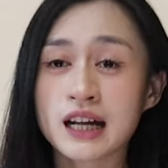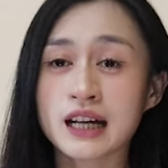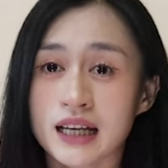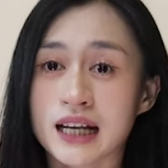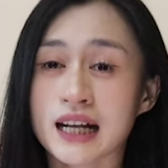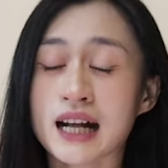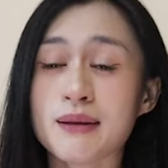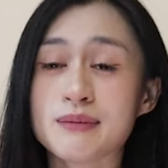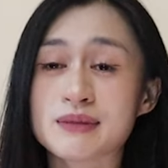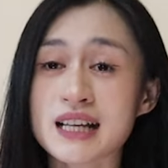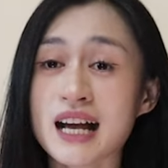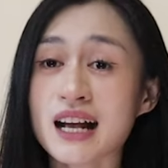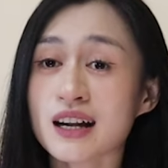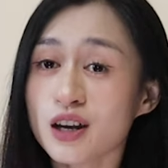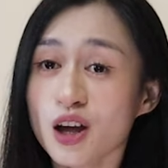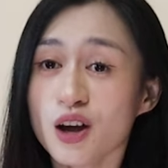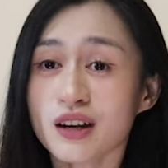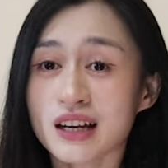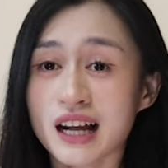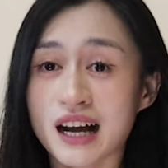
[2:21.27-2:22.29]
cái cảm giác
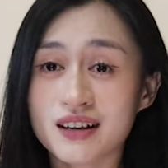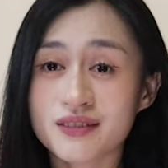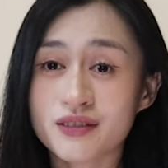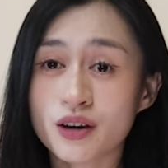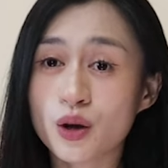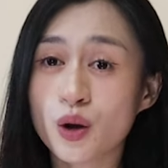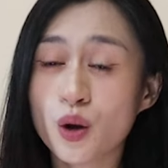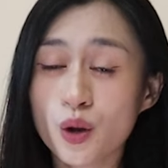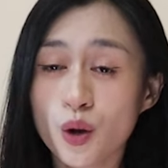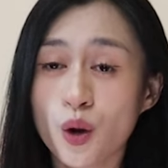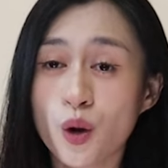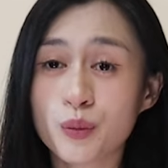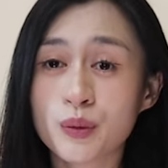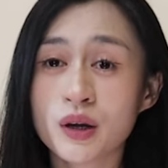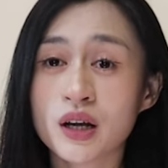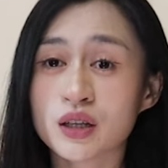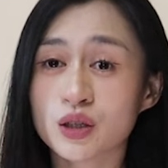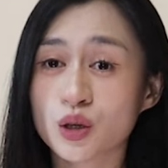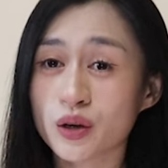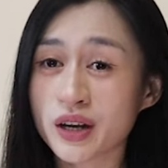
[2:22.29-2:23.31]
lo lắng và hồi hộp
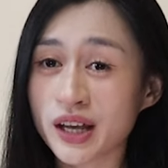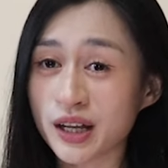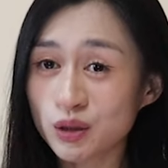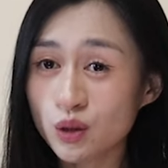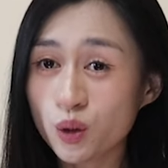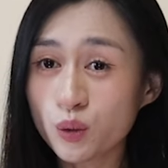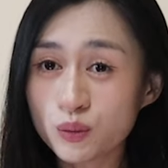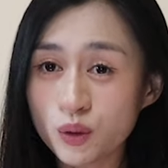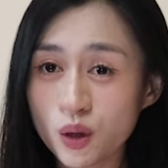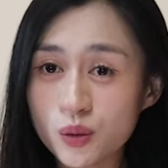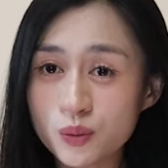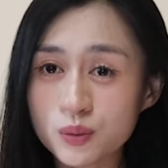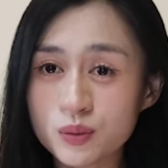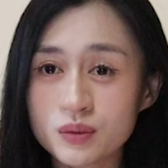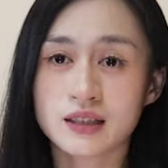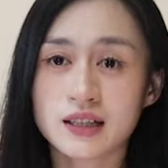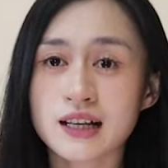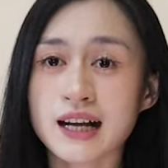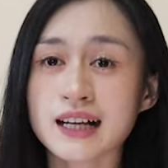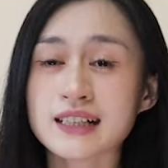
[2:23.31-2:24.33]
nó đến cùng lúc
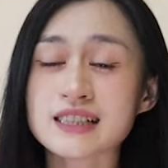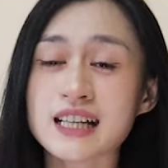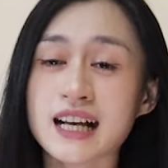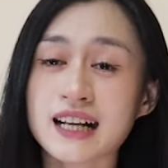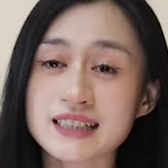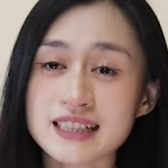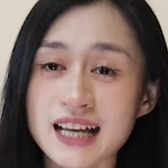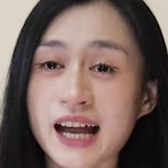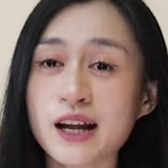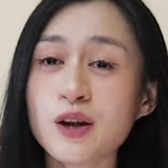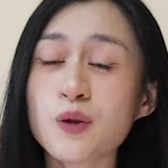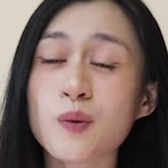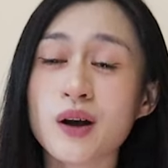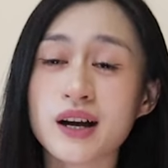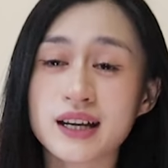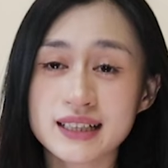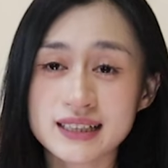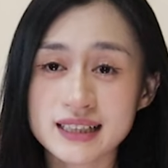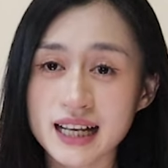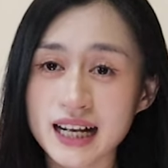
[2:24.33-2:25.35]
thì các chàng trai lúc
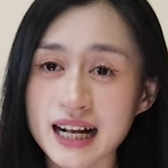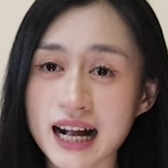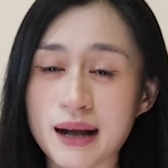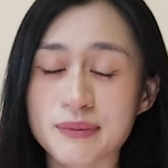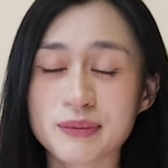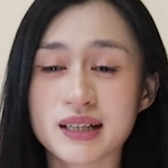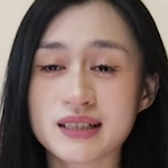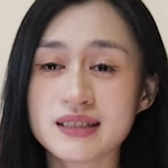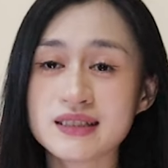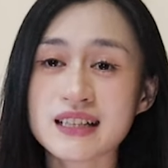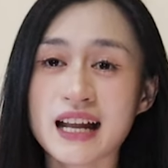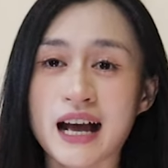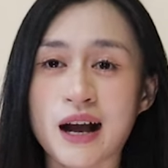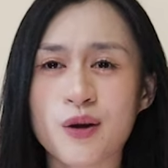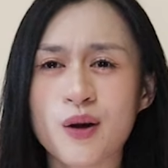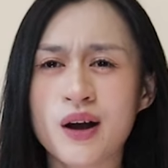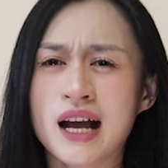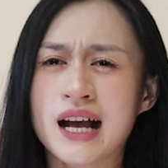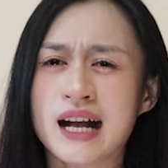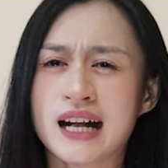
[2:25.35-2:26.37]
ấy sẽ cảm thấy như nào
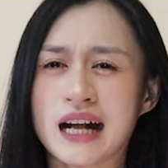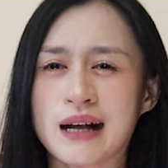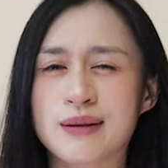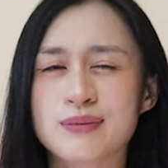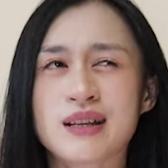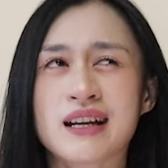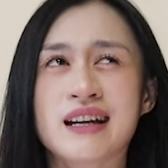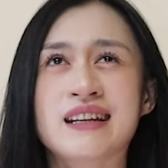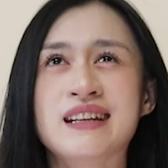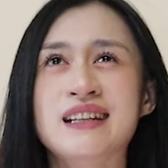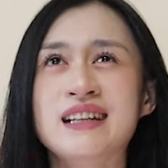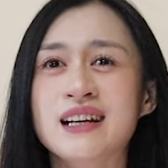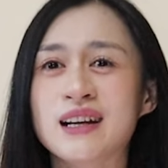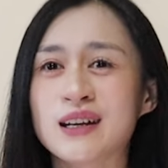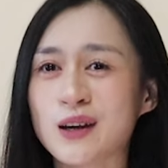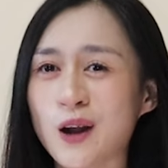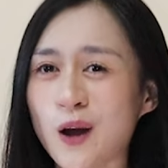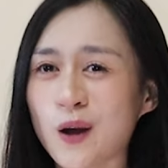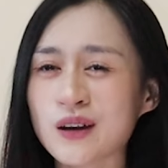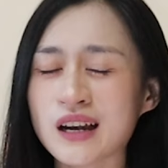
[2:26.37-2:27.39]
cảm thấy
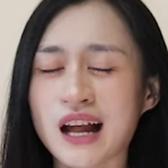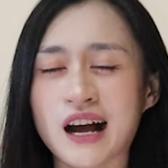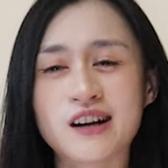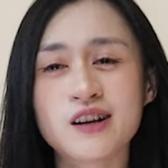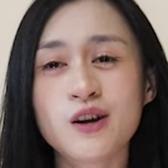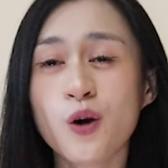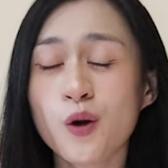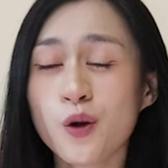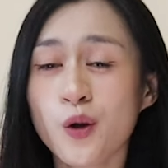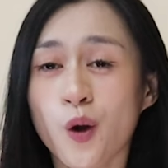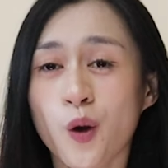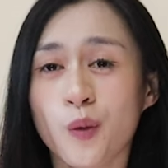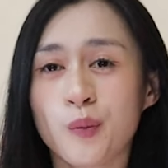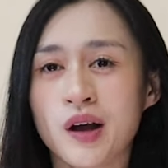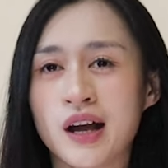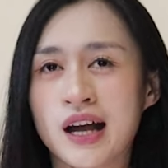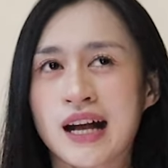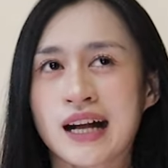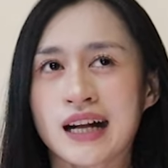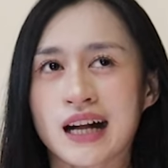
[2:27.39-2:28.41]
lo lắng hồi hộp
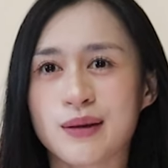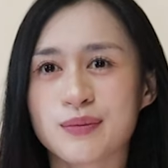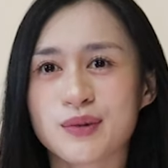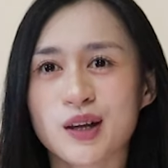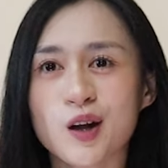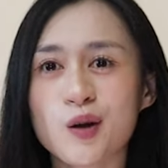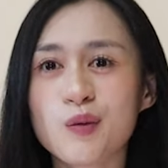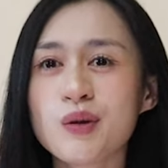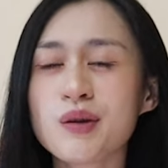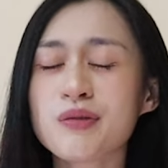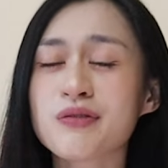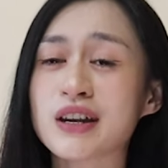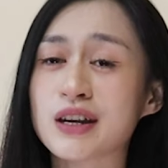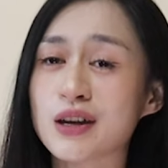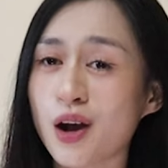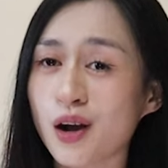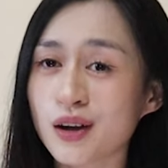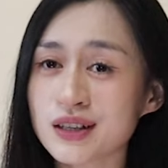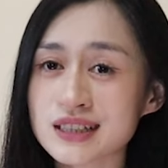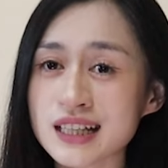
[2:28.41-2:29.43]
cảm thấy không biết phải
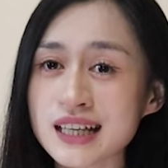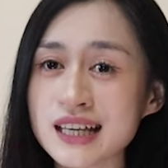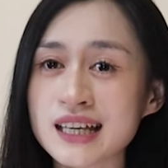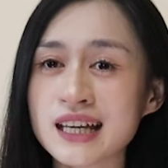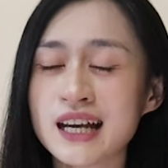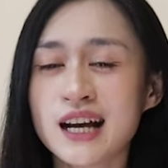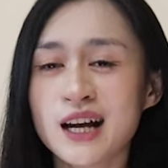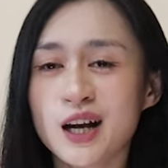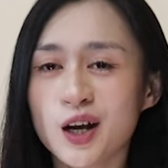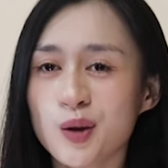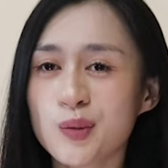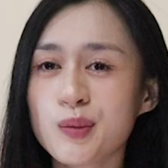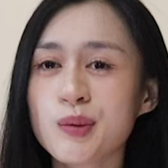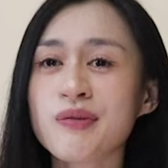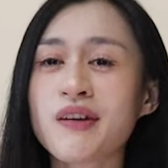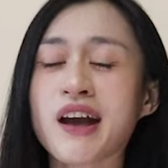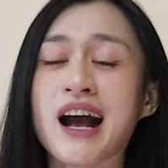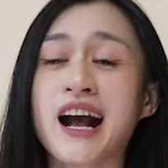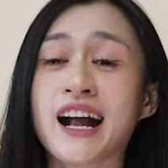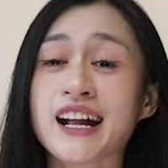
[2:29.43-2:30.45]
nói gì không biết
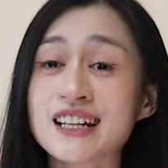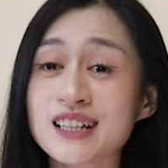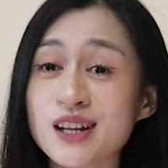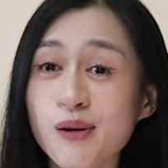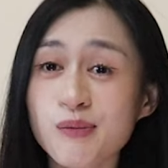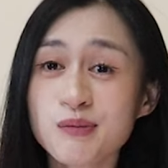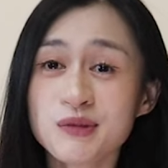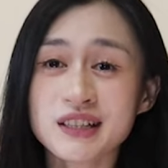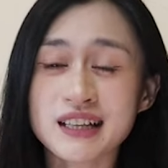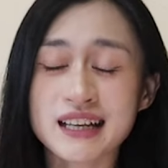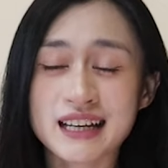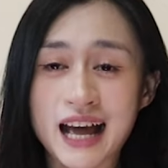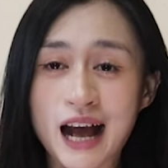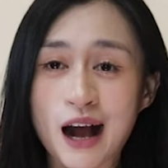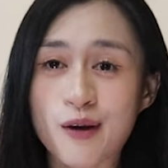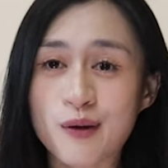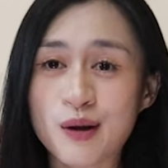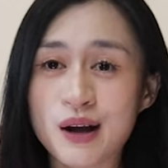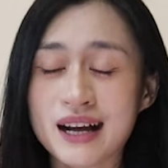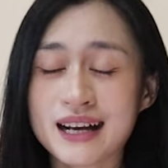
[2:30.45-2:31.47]
phải hành động như thế
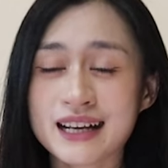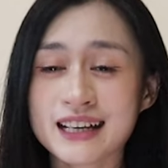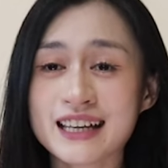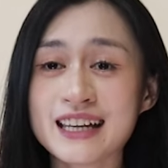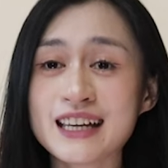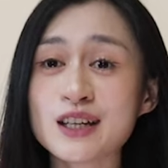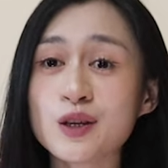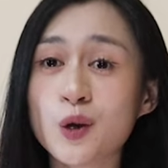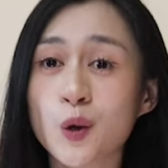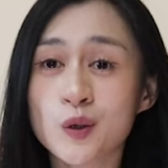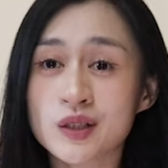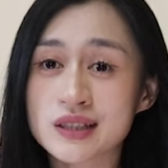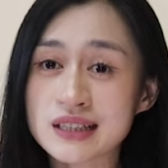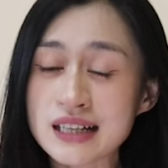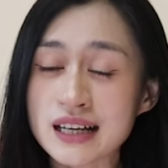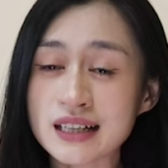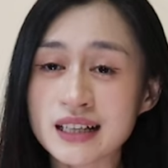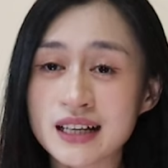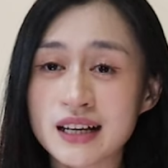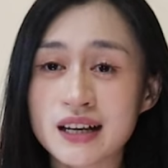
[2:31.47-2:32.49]
nào khi đối
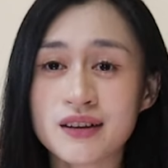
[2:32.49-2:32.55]
diện